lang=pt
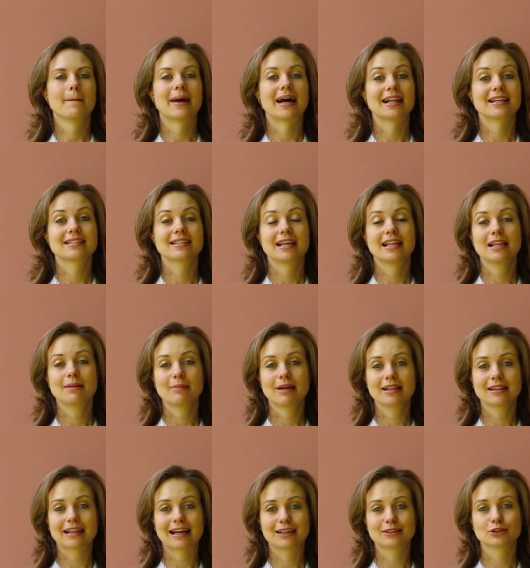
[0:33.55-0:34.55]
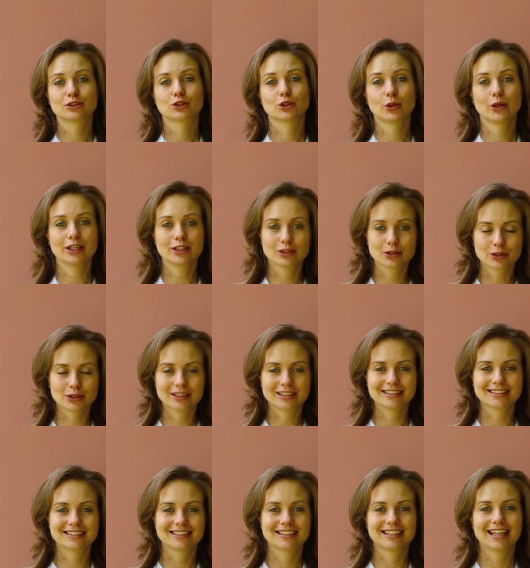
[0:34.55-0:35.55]
para se alimentar dos
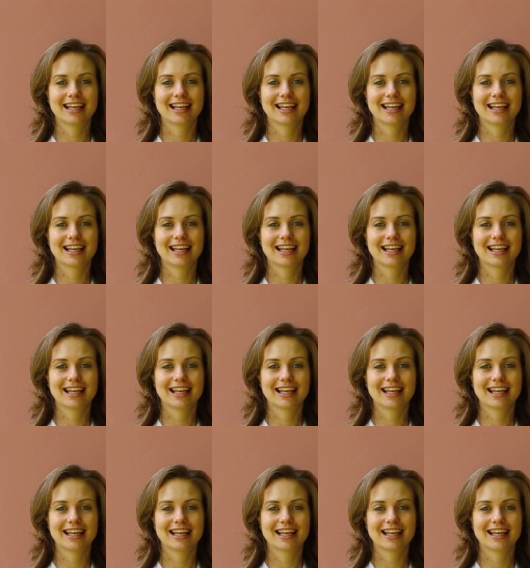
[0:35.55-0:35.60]
roedores